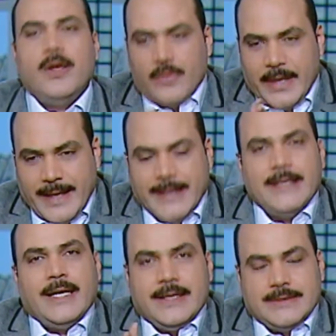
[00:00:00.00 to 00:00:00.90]

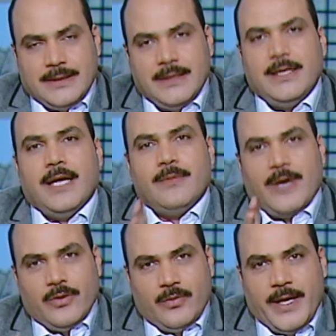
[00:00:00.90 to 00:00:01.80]
ولكن هذه
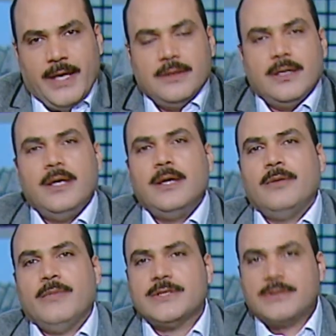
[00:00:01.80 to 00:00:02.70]
المعلومات
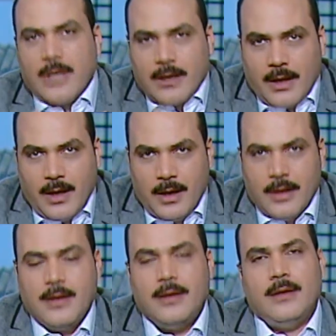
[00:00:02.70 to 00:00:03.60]
مصدرها
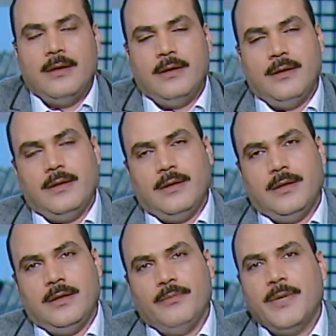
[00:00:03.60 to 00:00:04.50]
آه،
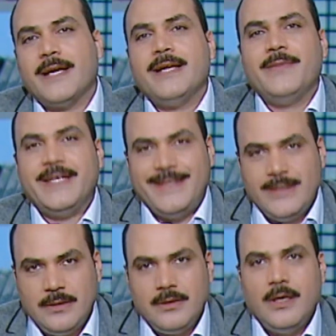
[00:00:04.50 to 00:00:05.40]
آه،
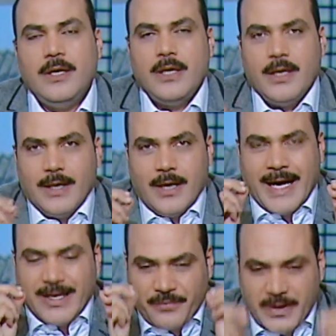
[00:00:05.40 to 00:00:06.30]
برلمانيين
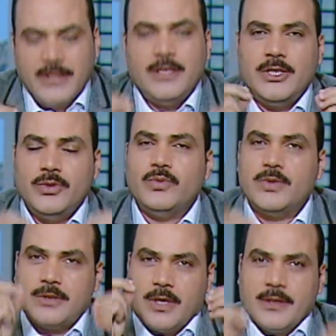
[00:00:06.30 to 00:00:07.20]
عارفين انه
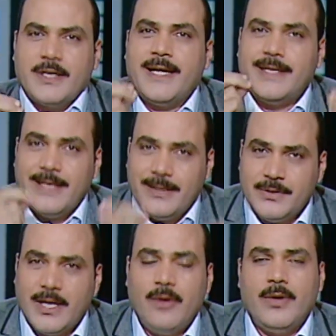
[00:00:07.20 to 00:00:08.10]
التقرير هيجي
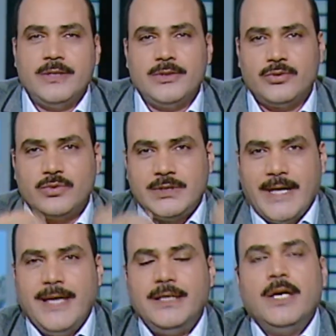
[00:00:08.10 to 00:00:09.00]
امتى وهيدرسوه
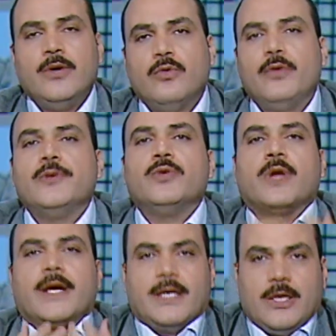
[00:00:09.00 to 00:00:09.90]
ازاي
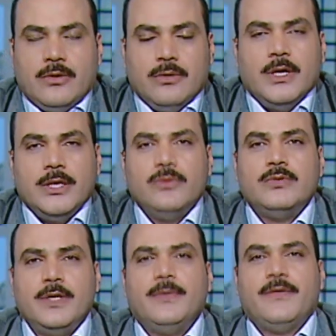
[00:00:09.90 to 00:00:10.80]
وبيرجحوا
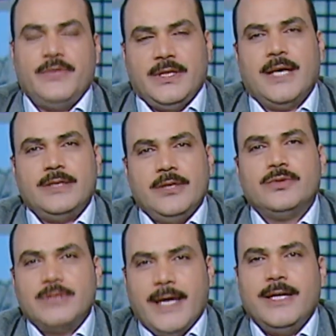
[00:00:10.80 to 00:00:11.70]
انه يبقى في تعديل
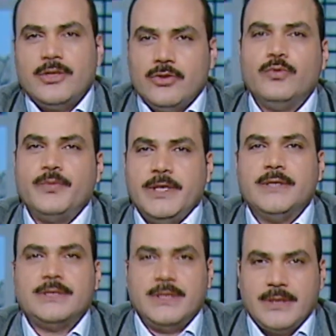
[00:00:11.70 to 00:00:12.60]
وزاري يضم بين
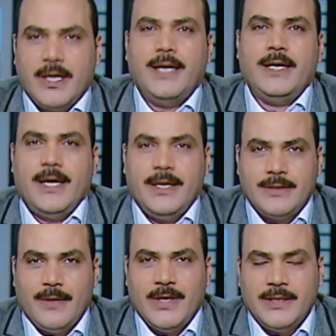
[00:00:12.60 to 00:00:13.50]
6 الى
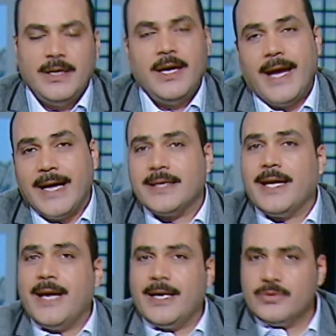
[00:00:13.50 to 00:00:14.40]
8
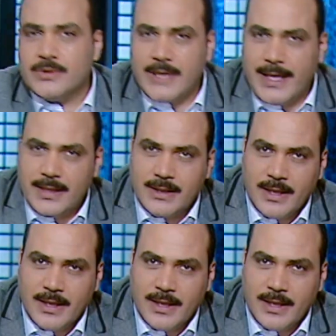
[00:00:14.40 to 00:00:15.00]
حتى يحدث ذلك